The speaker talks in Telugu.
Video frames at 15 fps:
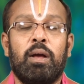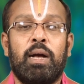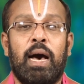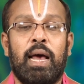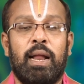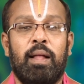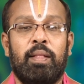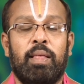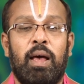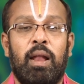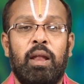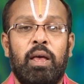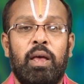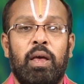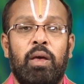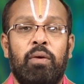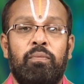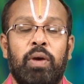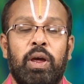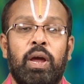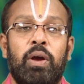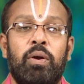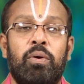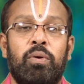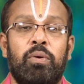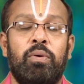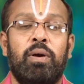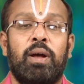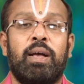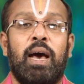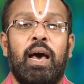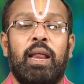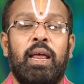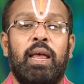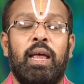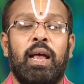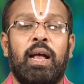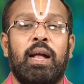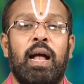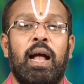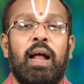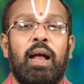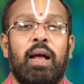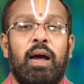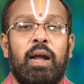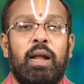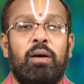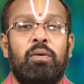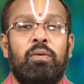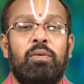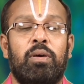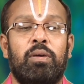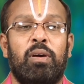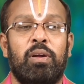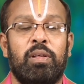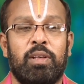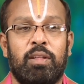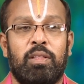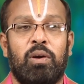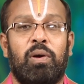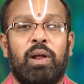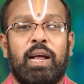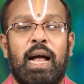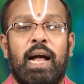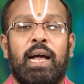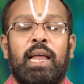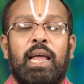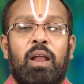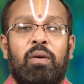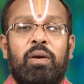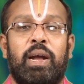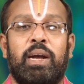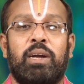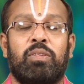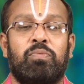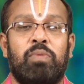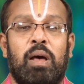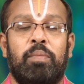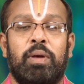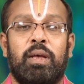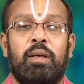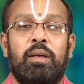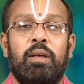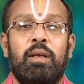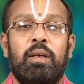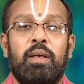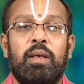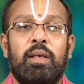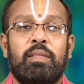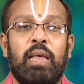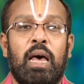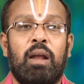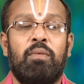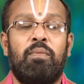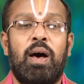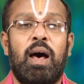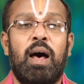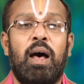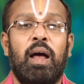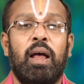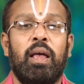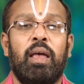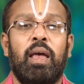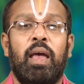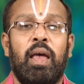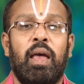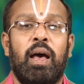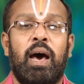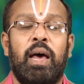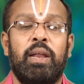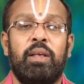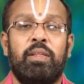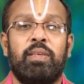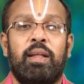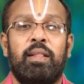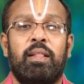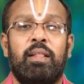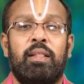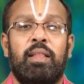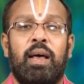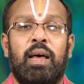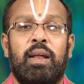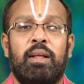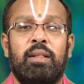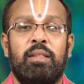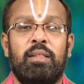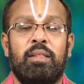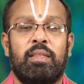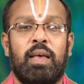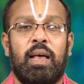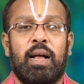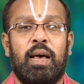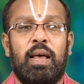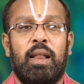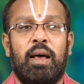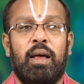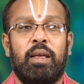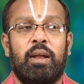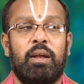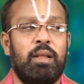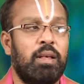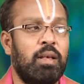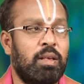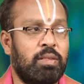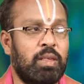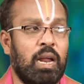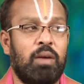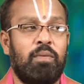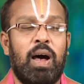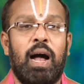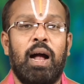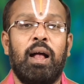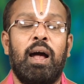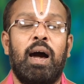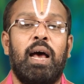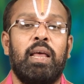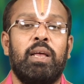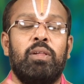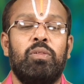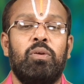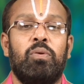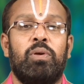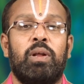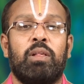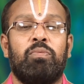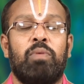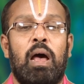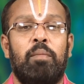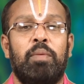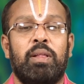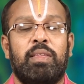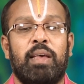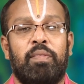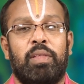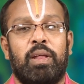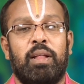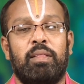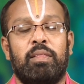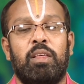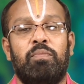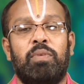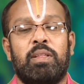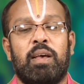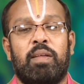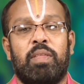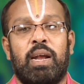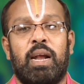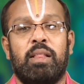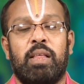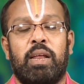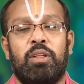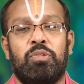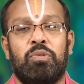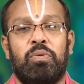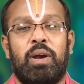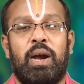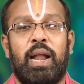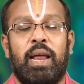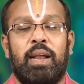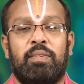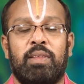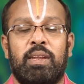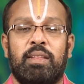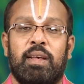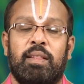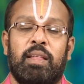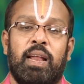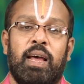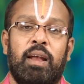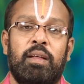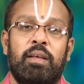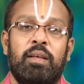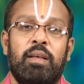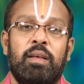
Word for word: కరతలే వేణు కరే కంకణం రెండు చేతులు కూడా కంకణాలు ఉన్నాయట స్వామికి సర్వాంగే హరిచందనంజ కలాయన్ సర్వ అంగాలయందు కూడా స్వామి చందనం దివ్య చందనాన్ని ధరించున్నాడు ఆయన శ్రీచందనాన్ని